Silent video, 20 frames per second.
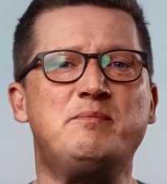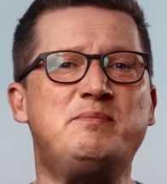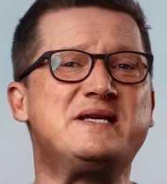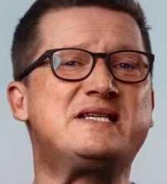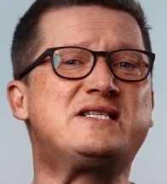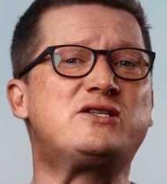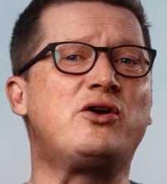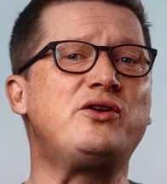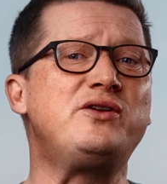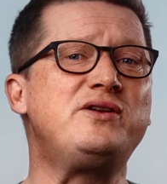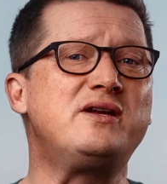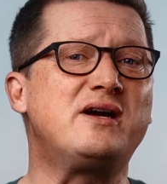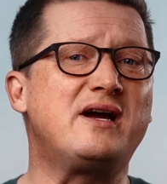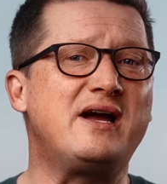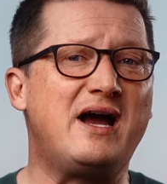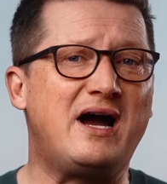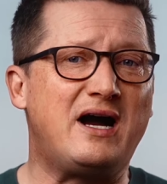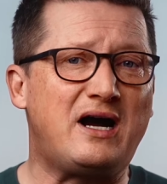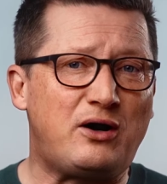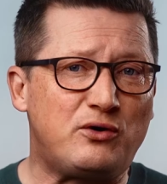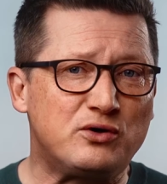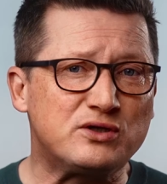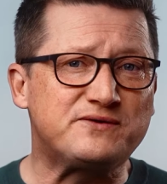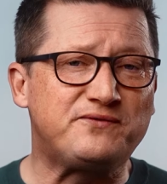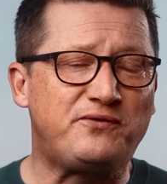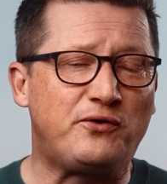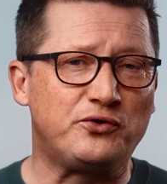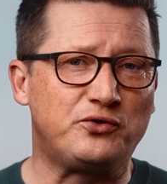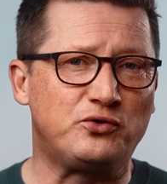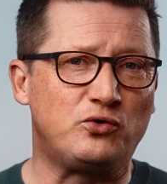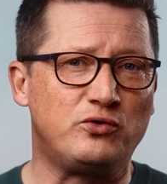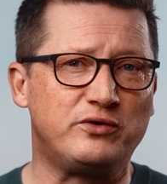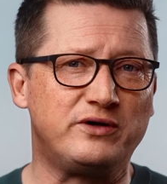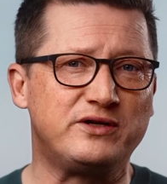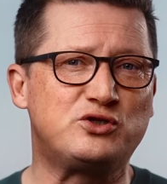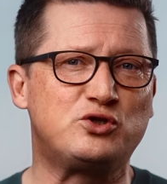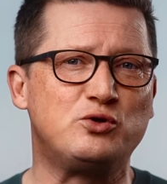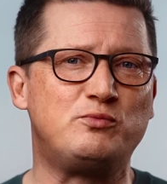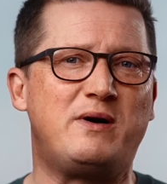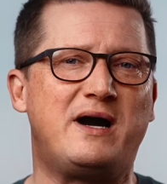besondere
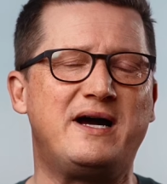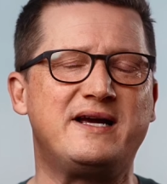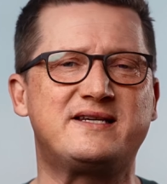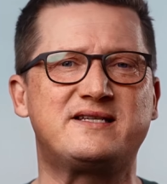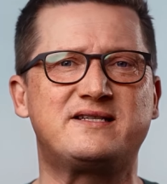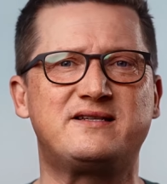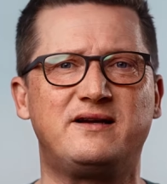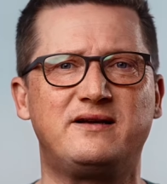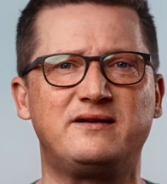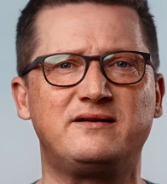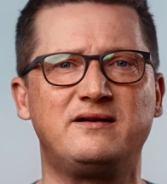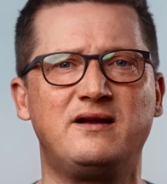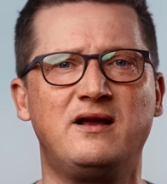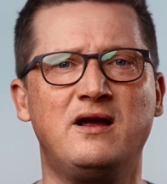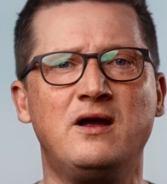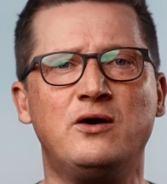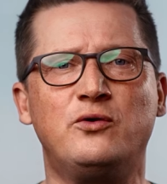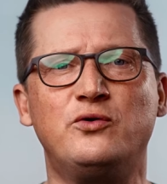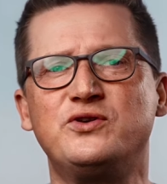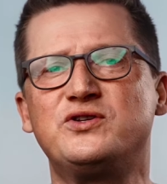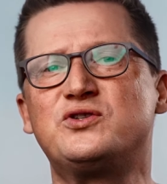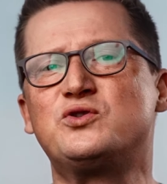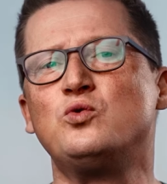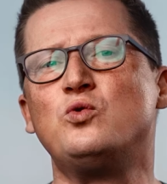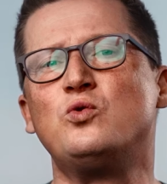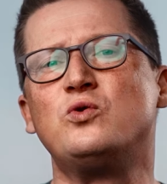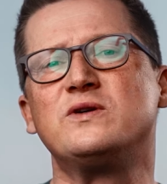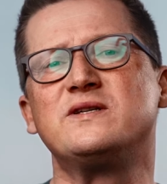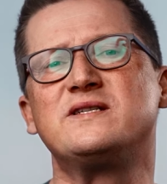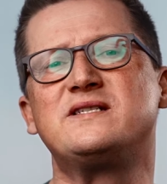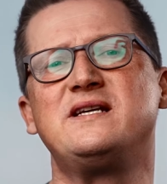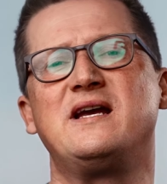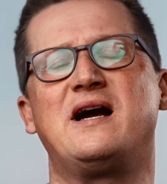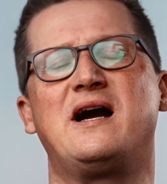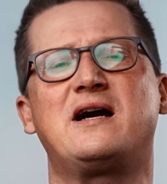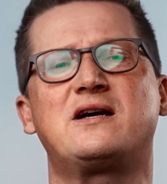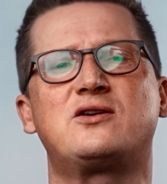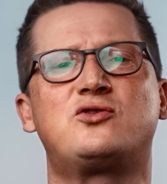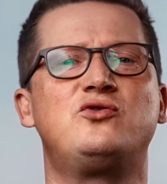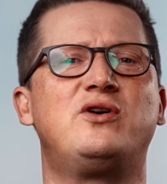Herausforderungen zu meistern und suchen Sie
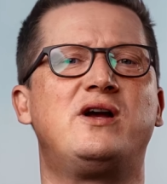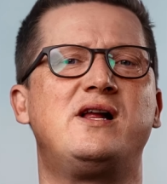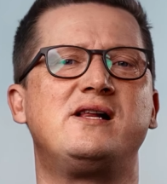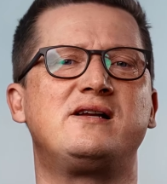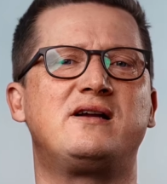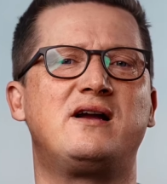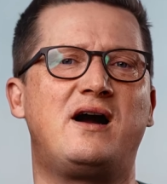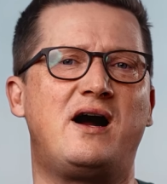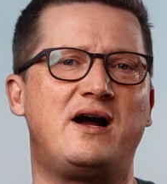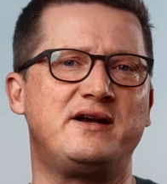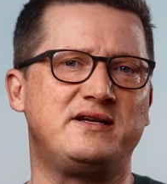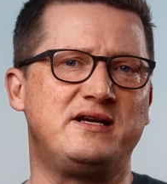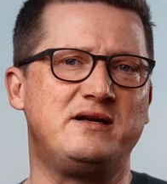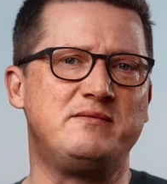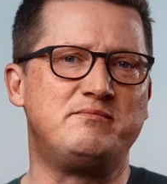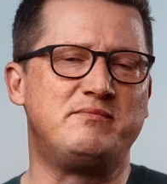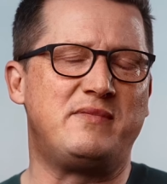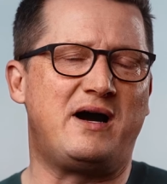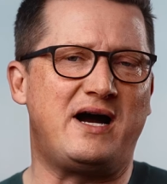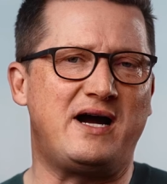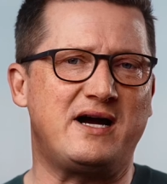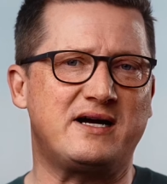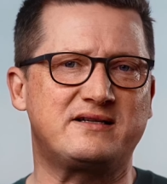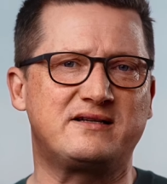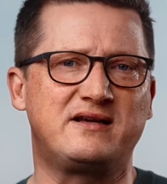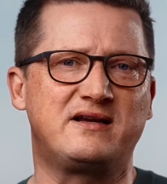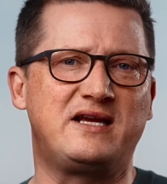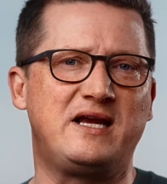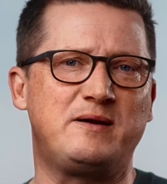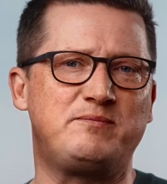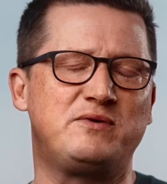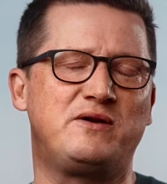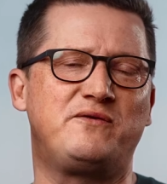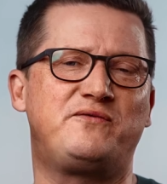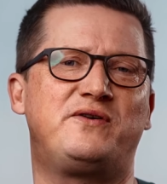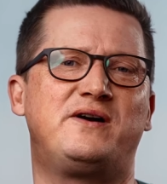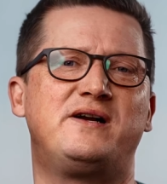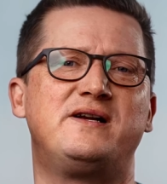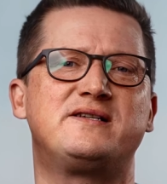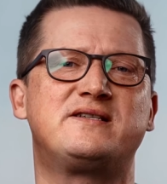aktuell gerade im Markt
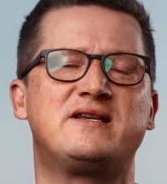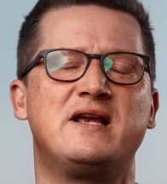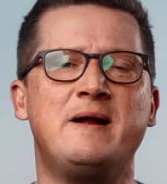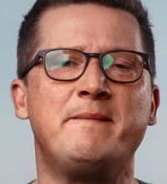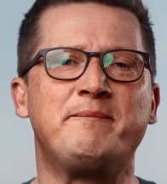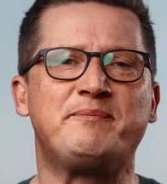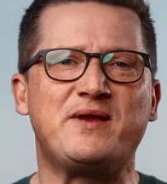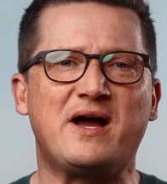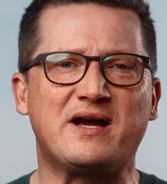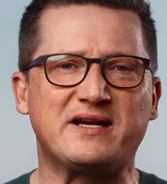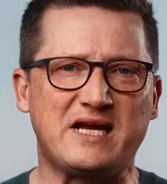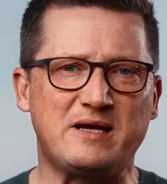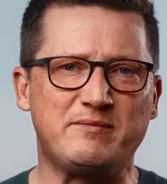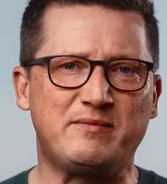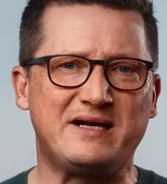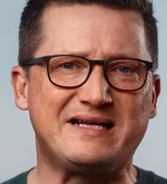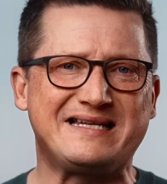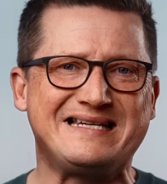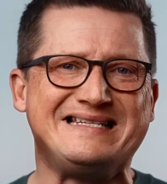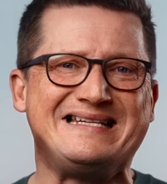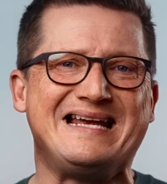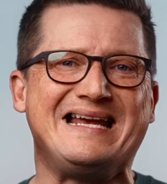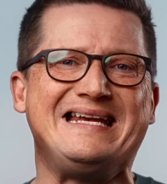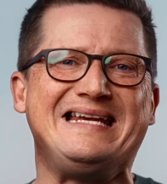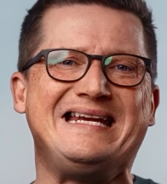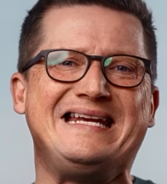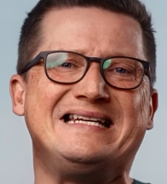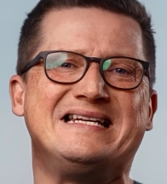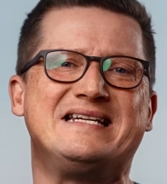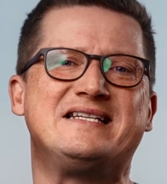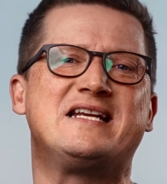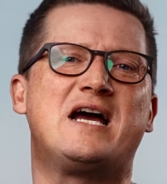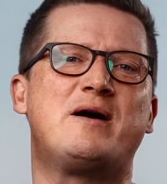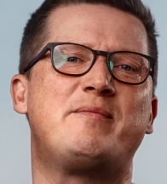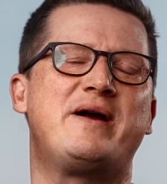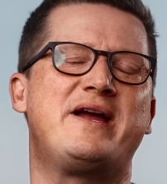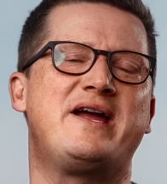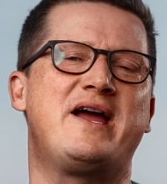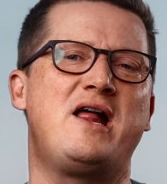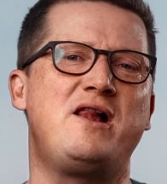gegebenenfalls nach jemandem, der Ihnen
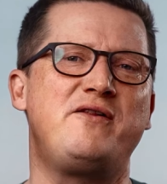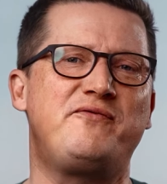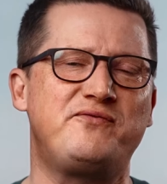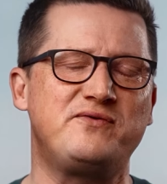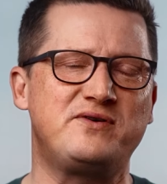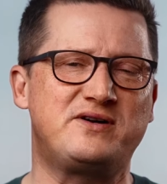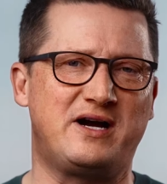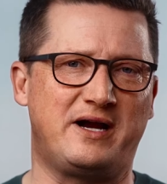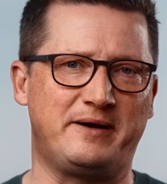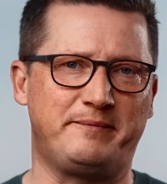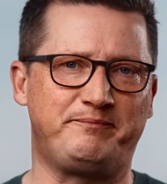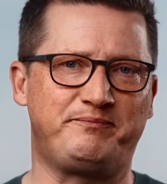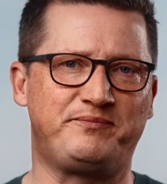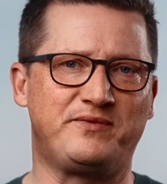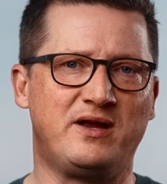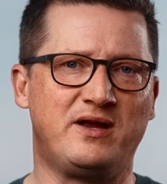dabei helfen kann?